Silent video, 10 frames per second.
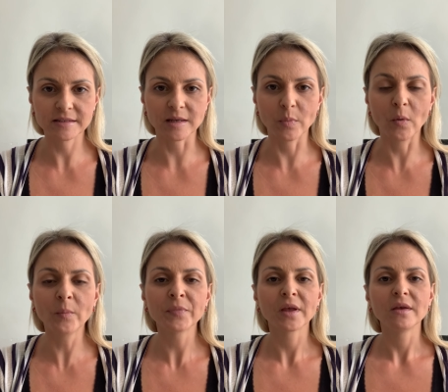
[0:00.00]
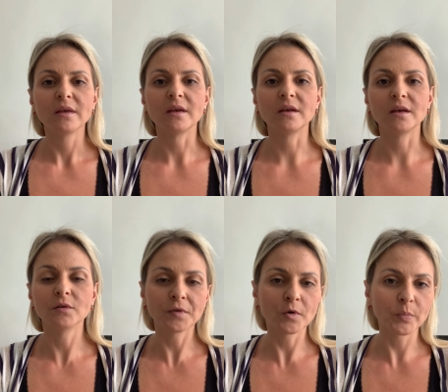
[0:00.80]
tá bom? É, eu
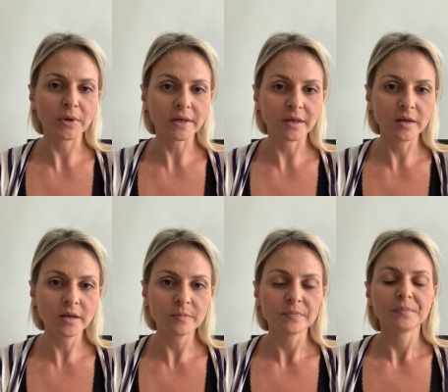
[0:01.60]
fico por aqui